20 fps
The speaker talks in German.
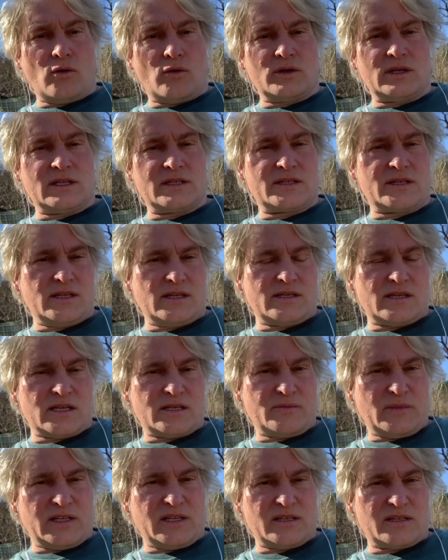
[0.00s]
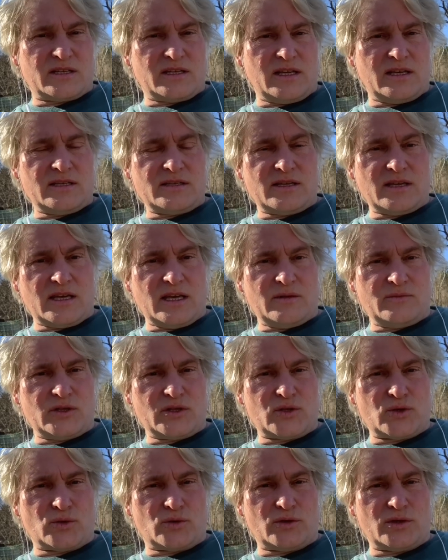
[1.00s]
Und jetzt gilt es erstmal, diese nächste
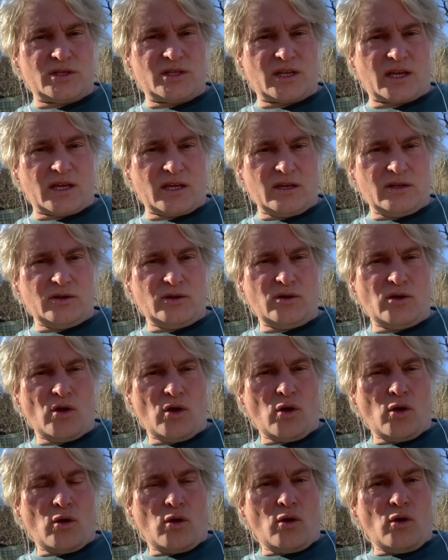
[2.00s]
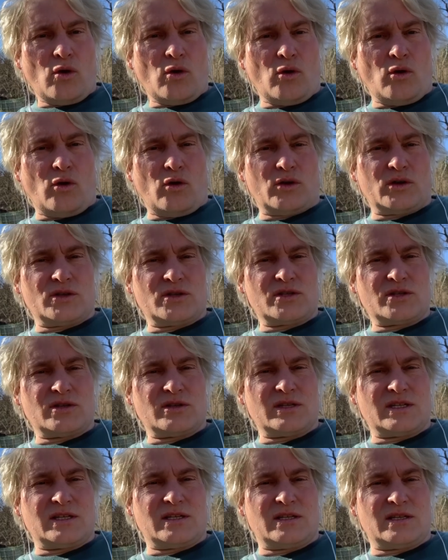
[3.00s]
Ebene zu durchdringen
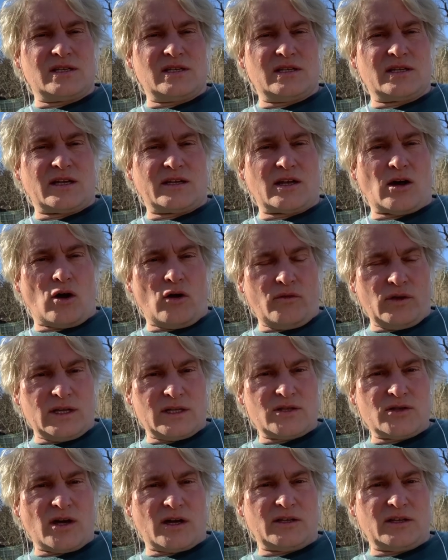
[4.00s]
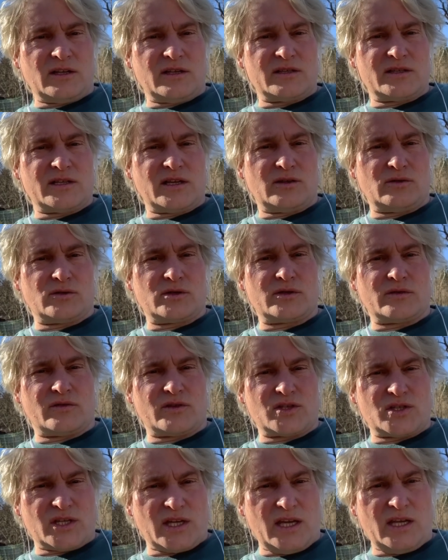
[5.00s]
und die dann auch wieder zu analysieren und zu
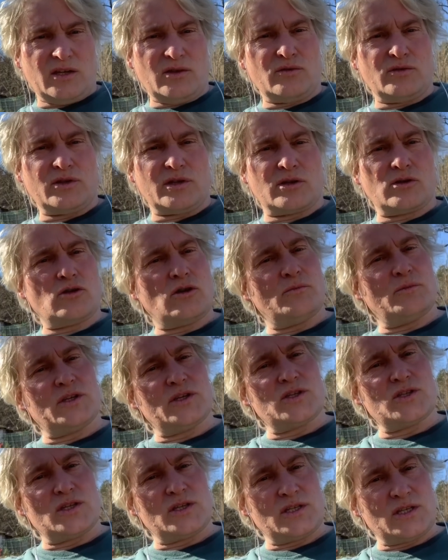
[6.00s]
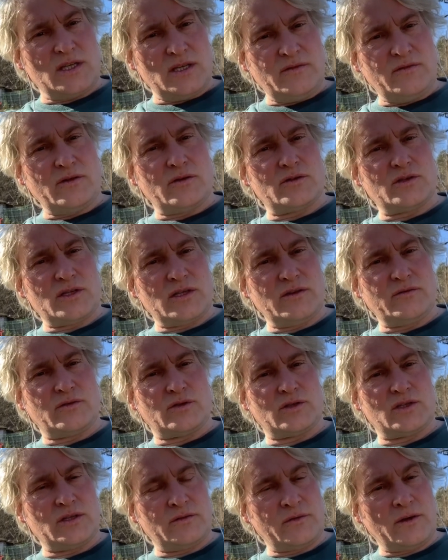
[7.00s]
verstehen. Und dann kommt man eine Schicht tiefer und
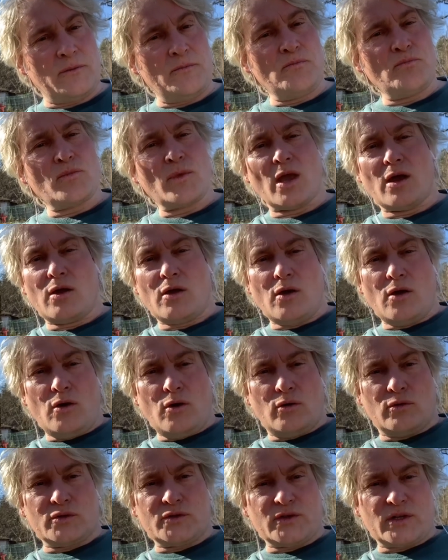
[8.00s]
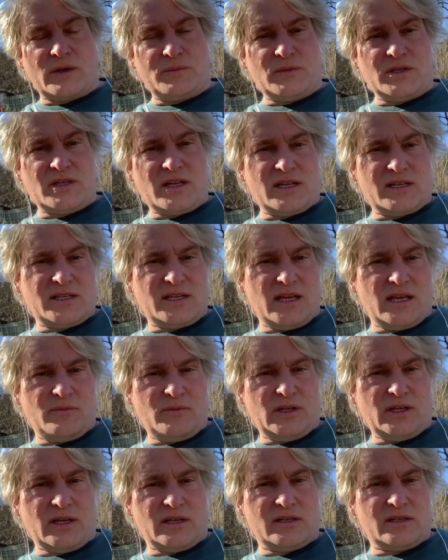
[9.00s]
tiefer und tiefer. Und so gibt es halt
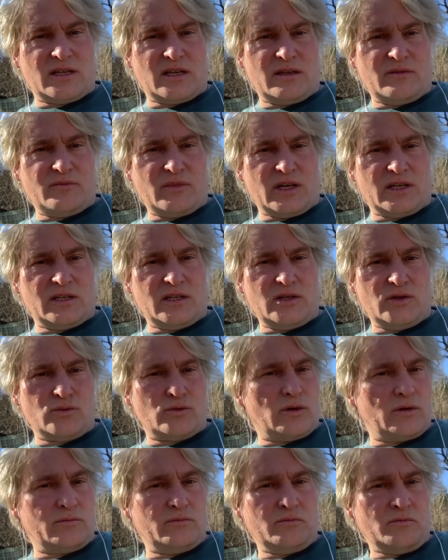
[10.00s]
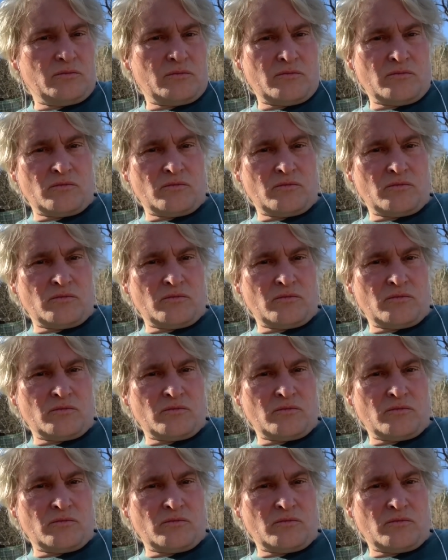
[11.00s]
Themen, an denen man nicht nur